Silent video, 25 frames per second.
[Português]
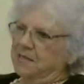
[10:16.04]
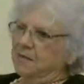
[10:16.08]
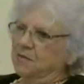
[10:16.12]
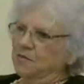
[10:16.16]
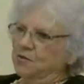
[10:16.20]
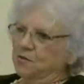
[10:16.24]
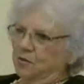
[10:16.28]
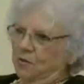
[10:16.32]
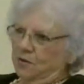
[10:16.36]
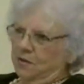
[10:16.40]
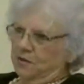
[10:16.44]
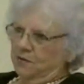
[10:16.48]

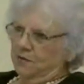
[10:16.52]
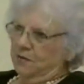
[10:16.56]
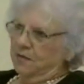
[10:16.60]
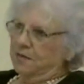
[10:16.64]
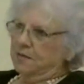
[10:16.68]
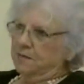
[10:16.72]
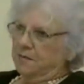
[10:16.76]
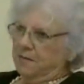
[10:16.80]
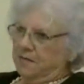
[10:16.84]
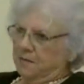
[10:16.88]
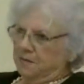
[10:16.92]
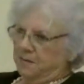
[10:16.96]
não só as
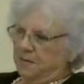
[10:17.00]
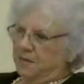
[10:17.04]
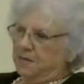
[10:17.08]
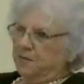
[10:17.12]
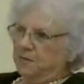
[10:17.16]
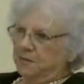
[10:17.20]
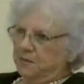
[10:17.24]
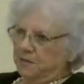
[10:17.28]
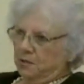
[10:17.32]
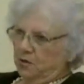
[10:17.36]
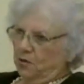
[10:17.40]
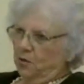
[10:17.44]
filhas, mas
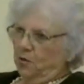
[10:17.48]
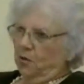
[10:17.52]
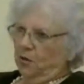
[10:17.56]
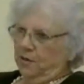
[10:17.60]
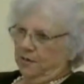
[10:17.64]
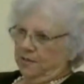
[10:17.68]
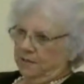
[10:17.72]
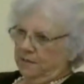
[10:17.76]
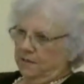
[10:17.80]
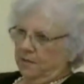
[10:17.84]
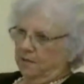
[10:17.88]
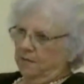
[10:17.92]
mesmo as
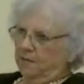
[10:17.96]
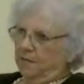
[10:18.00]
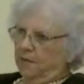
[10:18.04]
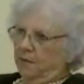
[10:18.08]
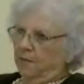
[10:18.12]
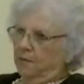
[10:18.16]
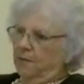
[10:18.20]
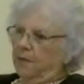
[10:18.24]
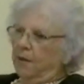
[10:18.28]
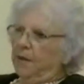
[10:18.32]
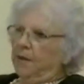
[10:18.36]
senhoras que vinham.